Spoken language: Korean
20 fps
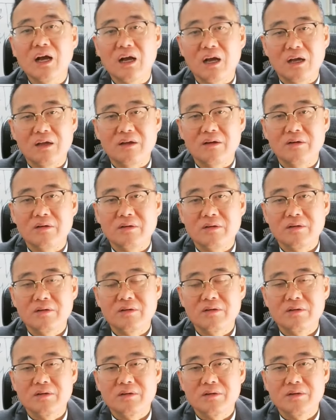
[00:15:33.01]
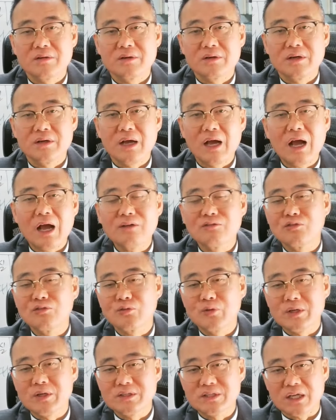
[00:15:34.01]
가요.
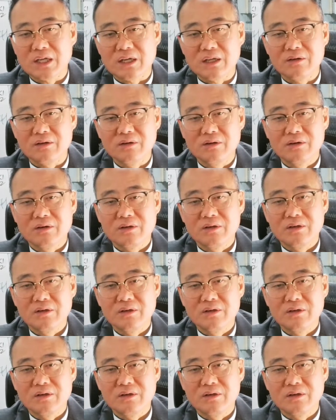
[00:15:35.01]
한국교 있잖아요.